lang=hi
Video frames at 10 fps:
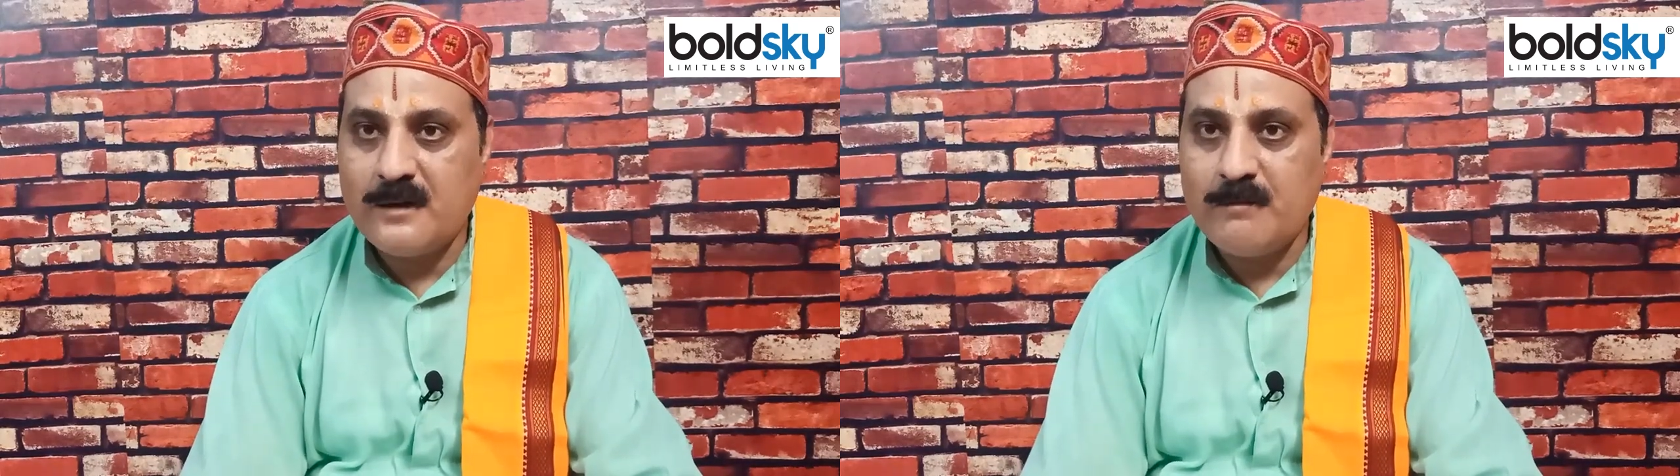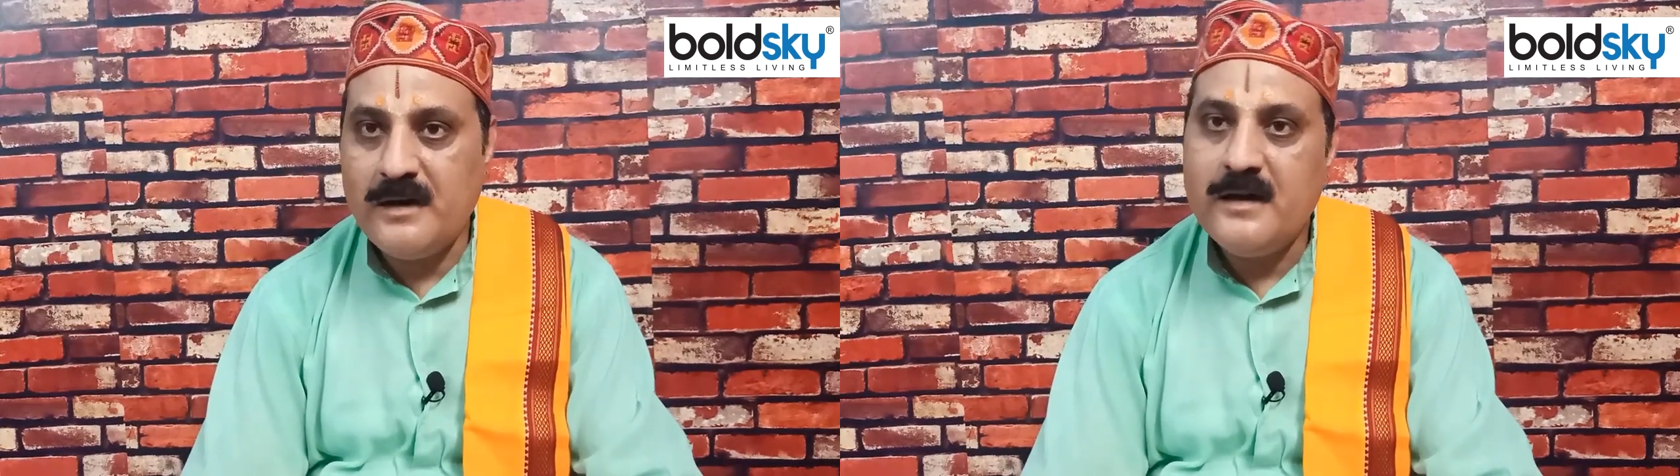
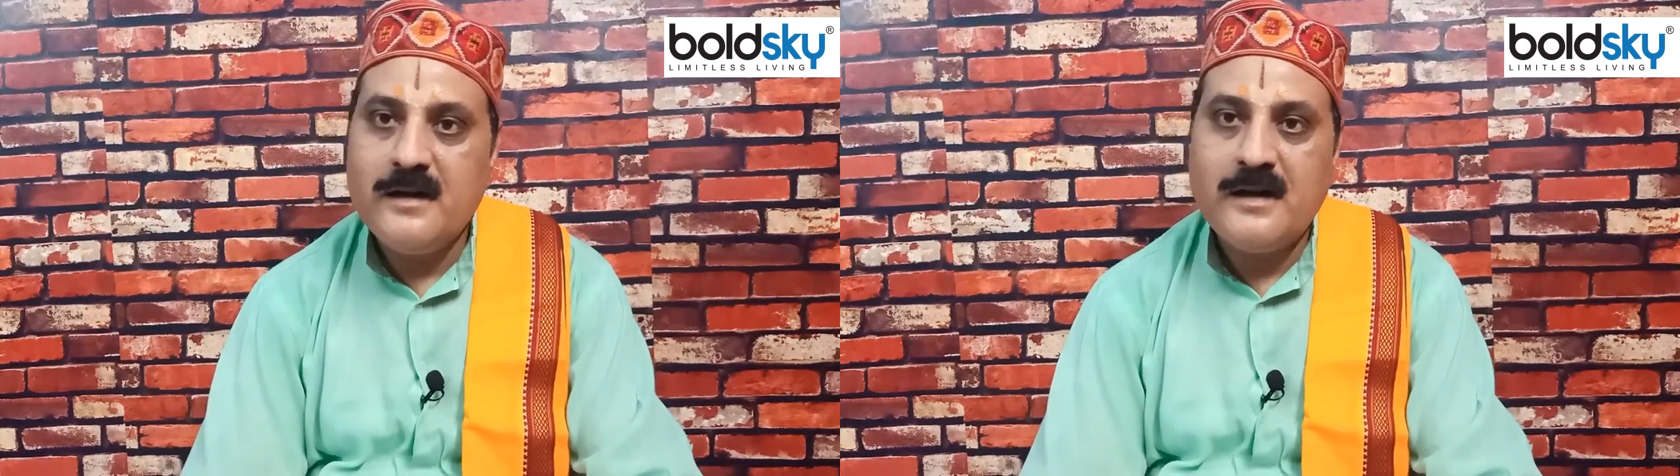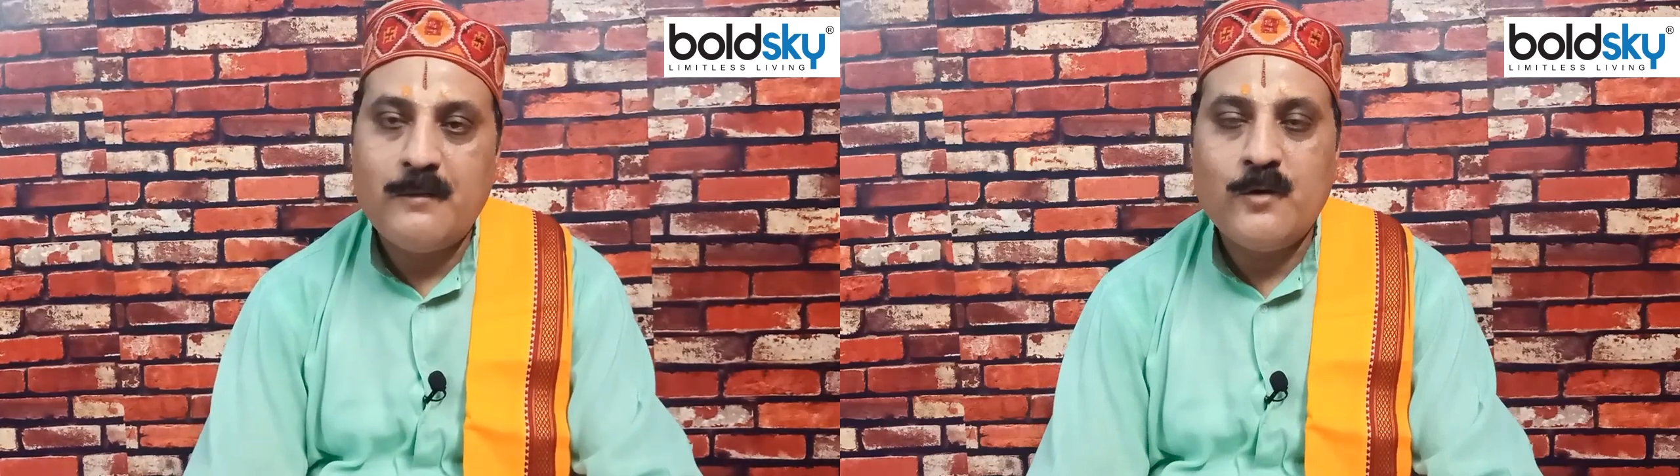क्रम में
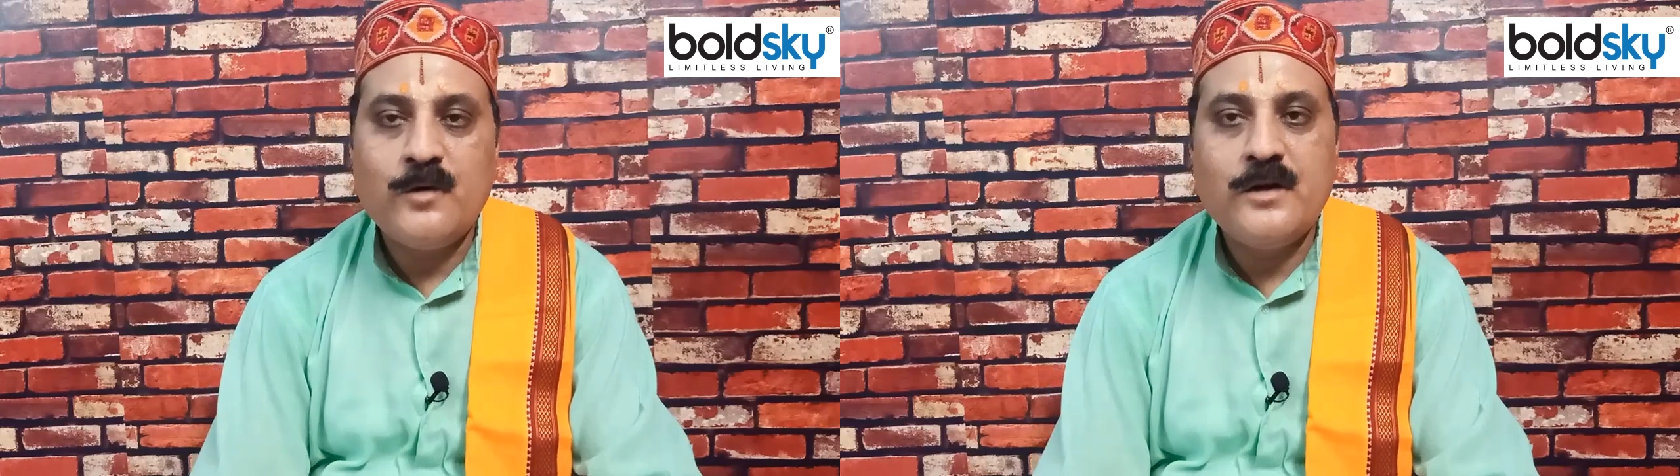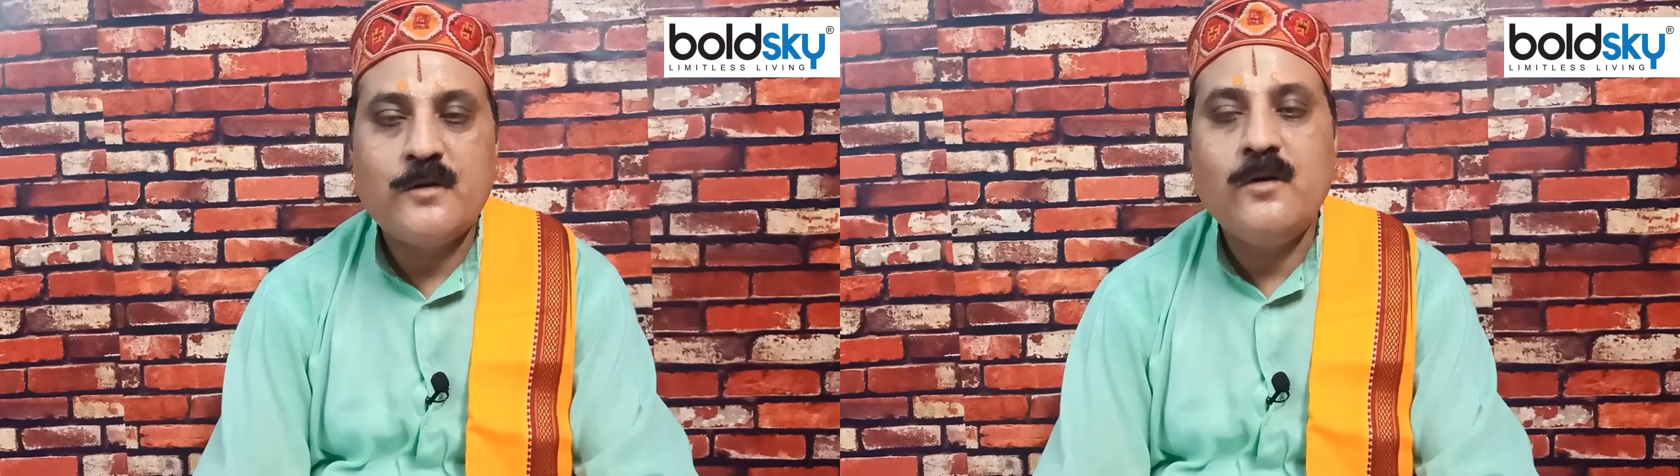हम
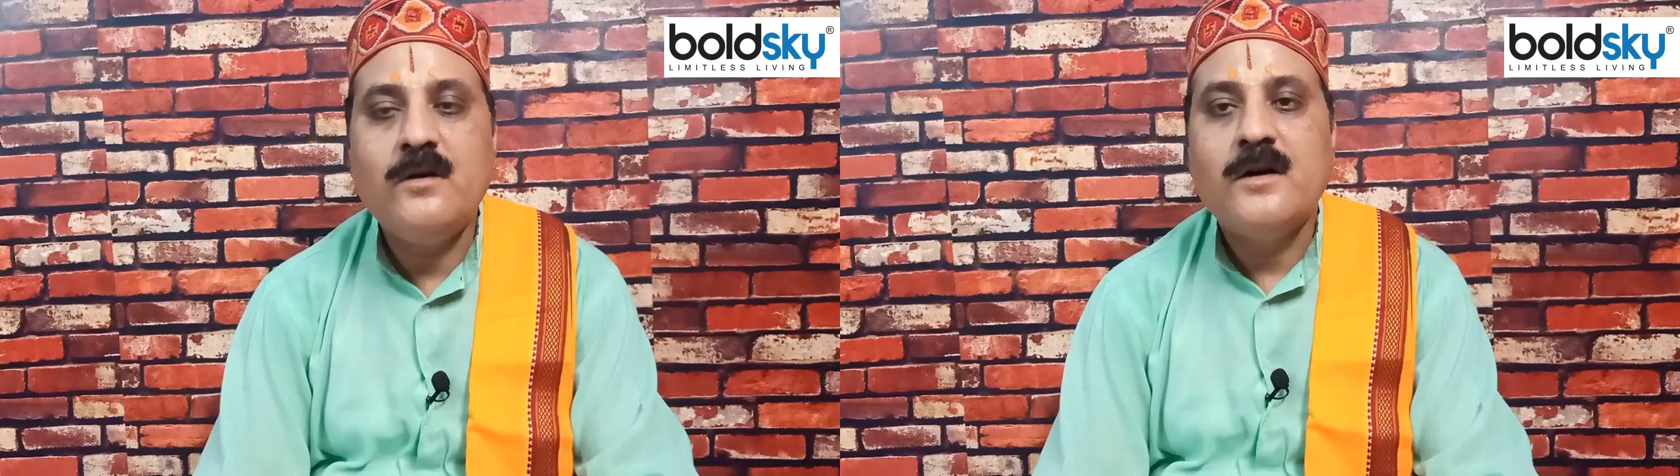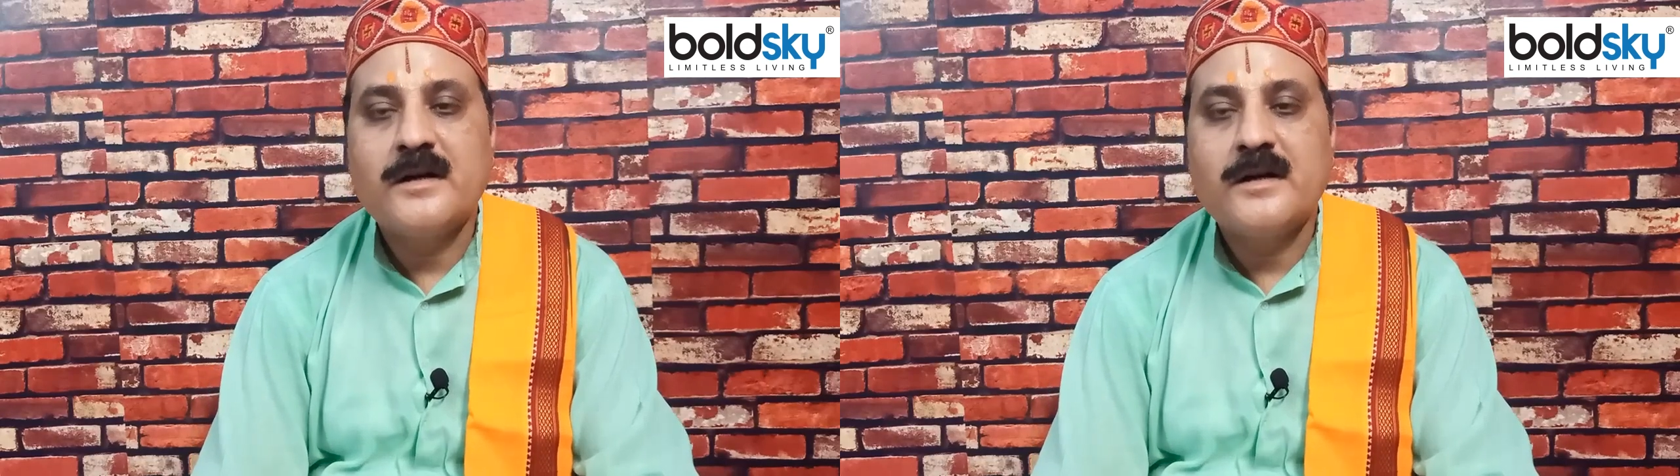होली को